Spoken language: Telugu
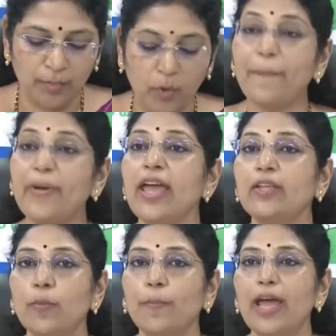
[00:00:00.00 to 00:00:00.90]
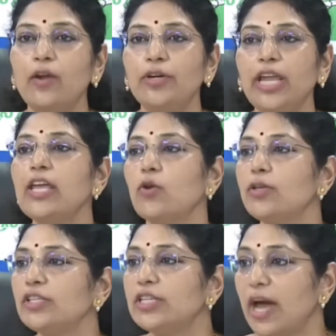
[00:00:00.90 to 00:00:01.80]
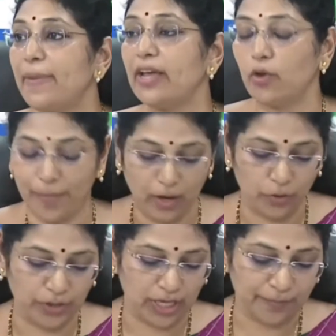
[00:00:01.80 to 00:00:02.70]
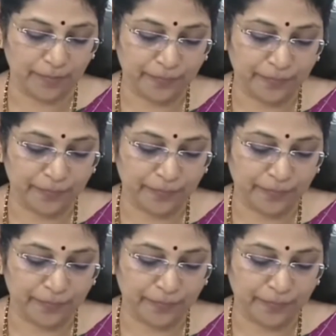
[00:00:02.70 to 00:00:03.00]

ముప్పై ఐదు రూపాయలు ఉంటే ఈరోజు డెబ్బై రూపాయలు ఉంది